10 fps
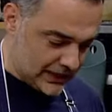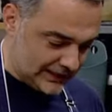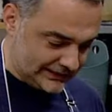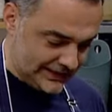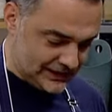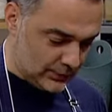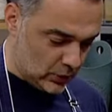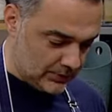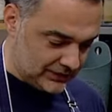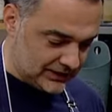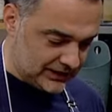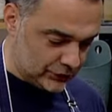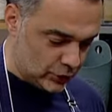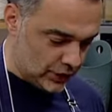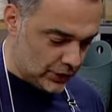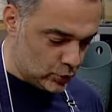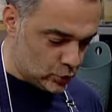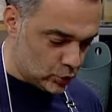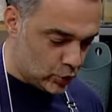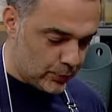bırakacağım. ateşte böyle bir tıkır diyor ya üstü
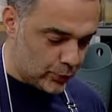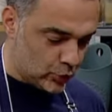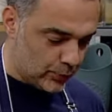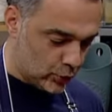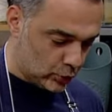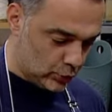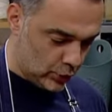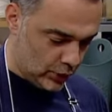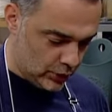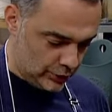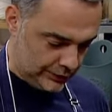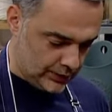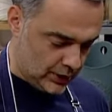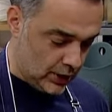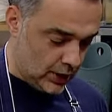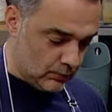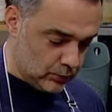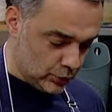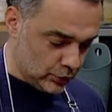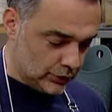köpük köpük oluyor.
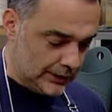Bunun